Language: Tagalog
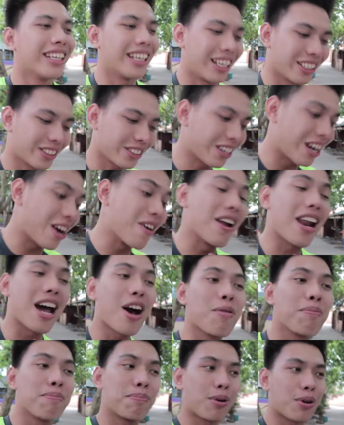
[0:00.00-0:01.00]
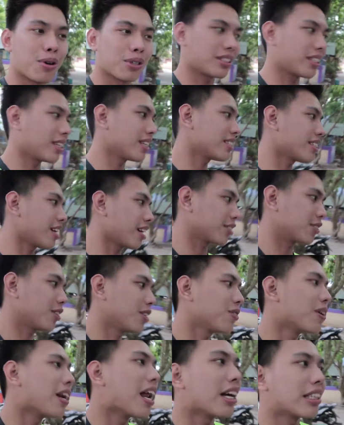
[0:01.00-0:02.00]
Ito nga, wala akong boses.
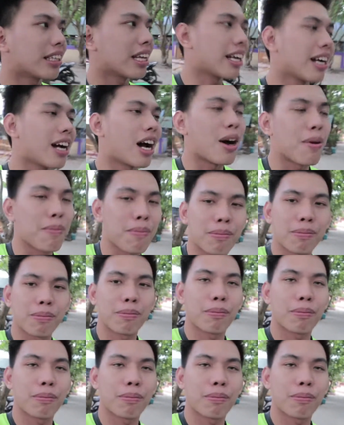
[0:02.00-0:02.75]
Actually, wala talaga akong